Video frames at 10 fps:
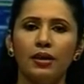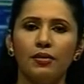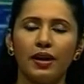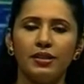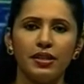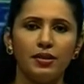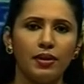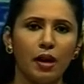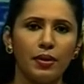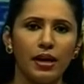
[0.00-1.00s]
ரஞ்சன்
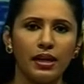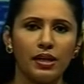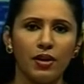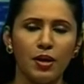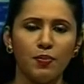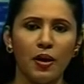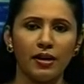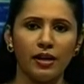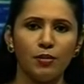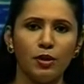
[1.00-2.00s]
ராமநாயக்கவை
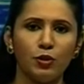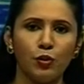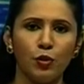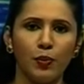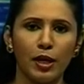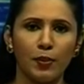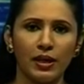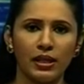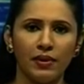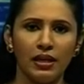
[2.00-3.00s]
பாராளுமன்ற உறுப்பினர்
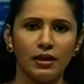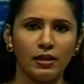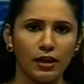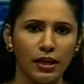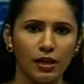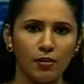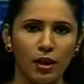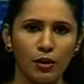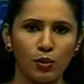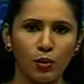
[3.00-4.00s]
பதவியிலிருந்து
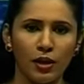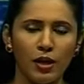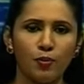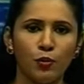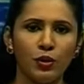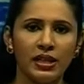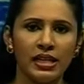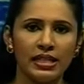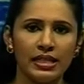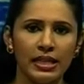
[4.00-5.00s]
நீக்குமாறு கோரி
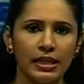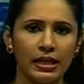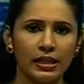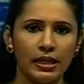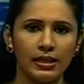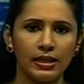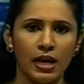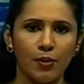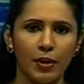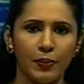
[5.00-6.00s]
புதிய சிங்கள
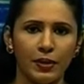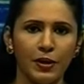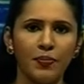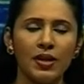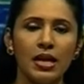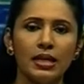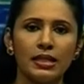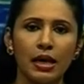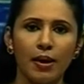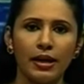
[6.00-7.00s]
தேசிய அமைப்பு
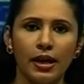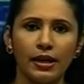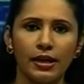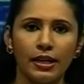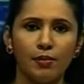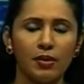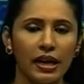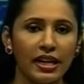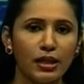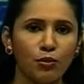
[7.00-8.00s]
சபாநாயகரிடம்
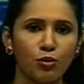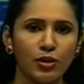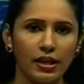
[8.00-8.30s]
கடிதம் ஒன்றை